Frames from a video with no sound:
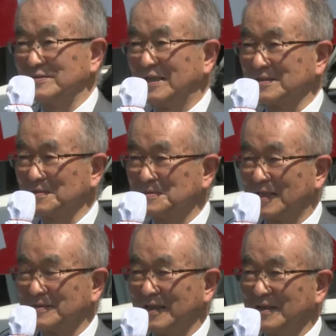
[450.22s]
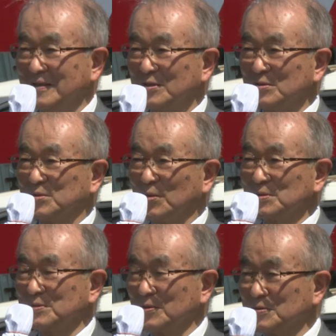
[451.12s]
の間に通
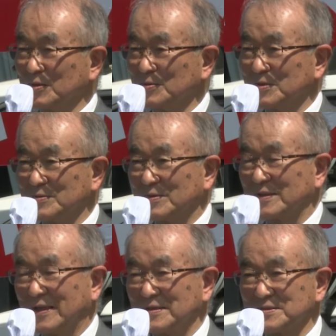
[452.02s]
算3期務め